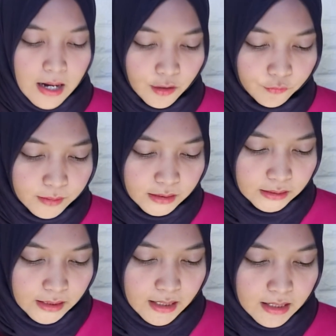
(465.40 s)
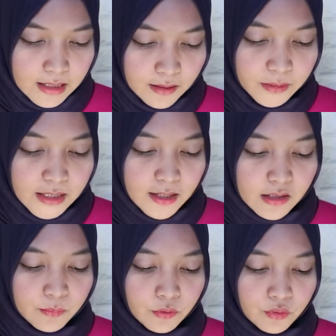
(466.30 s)
alumninya lebih dari
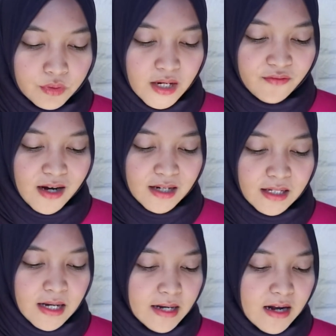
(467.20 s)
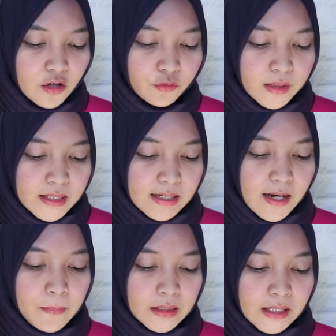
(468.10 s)
10 di FKG nggak ada alumni
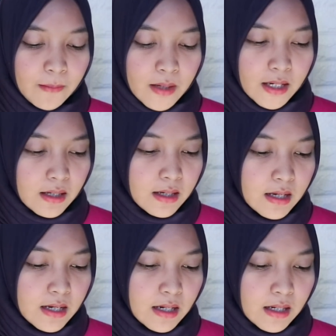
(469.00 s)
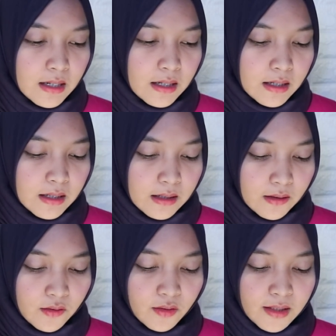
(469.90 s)
saya pertama
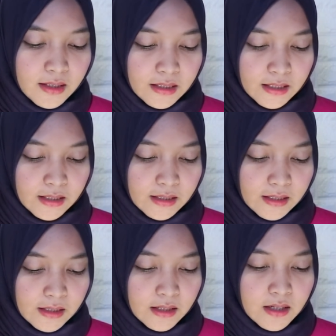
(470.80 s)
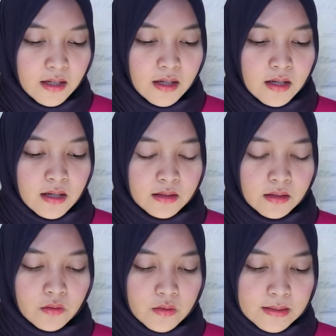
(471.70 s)
oke keren keren
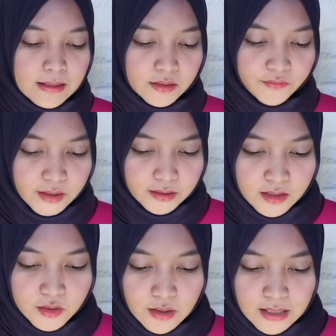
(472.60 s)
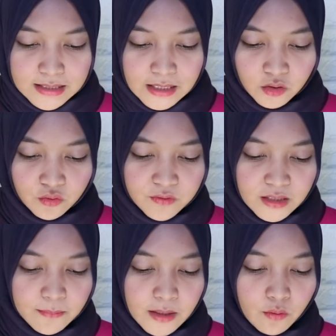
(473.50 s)
Terus sertifikatnya juara satu
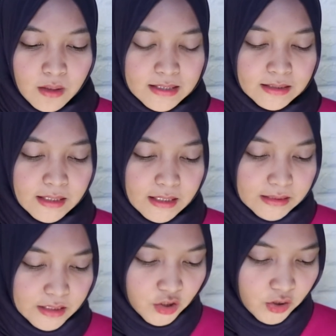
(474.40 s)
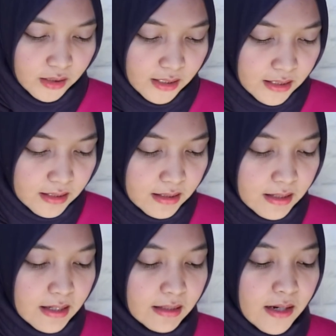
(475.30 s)
film edukasi tingkat nasional
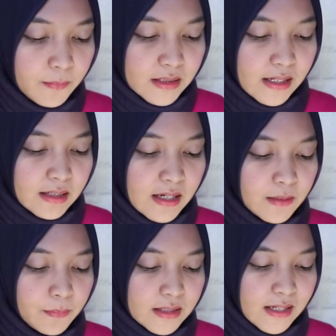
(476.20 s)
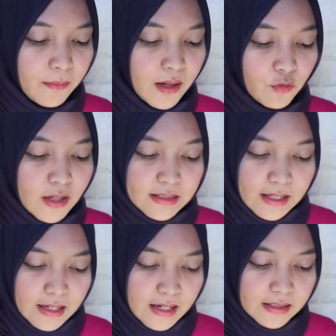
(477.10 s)
dan pesannya dipersiapkan mulai
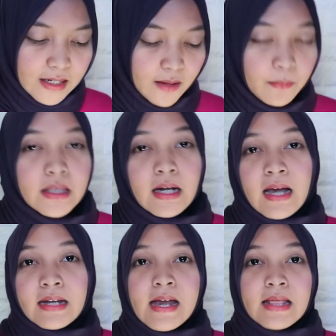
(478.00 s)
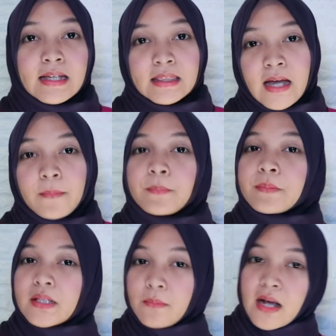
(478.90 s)
sekarang jangan menyerah dan tetap
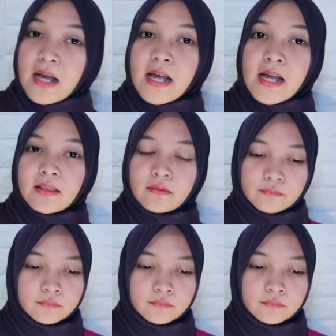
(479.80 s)
semangat.